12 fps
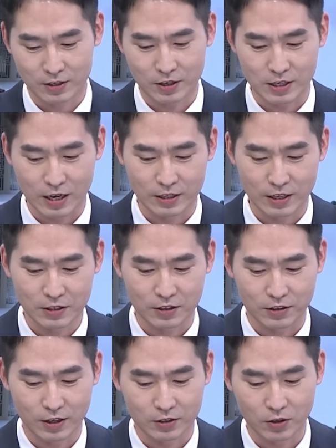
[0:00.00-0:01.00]
이렇게 얘기를
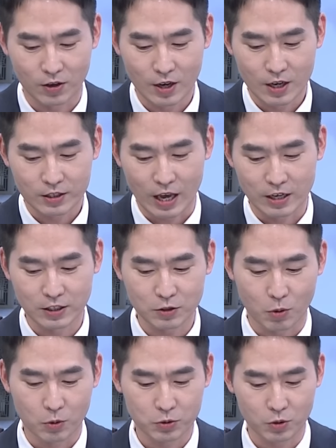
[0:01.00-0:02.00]
했는데 그래서 대응
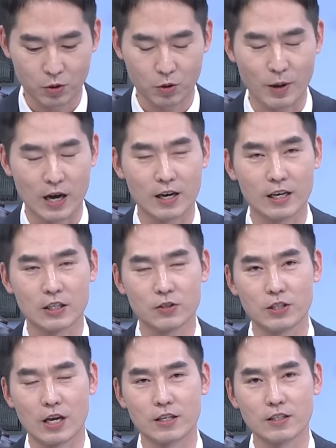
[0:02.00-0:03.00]
공조 방안에
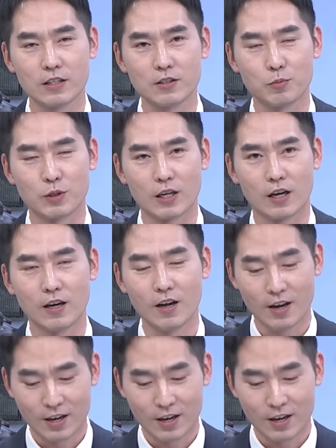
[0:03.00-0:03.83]
대해서 얘기를 했습니다.